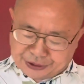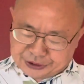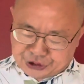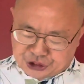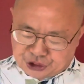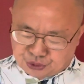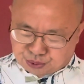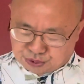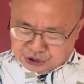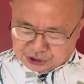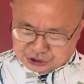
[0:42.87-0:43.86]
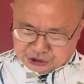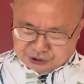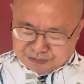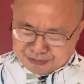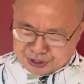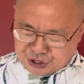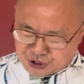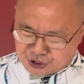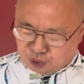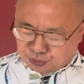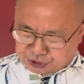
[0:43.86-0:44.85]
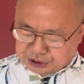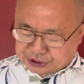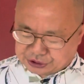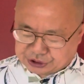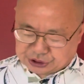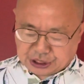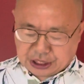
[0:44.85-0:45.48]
的基础设施、民用设施，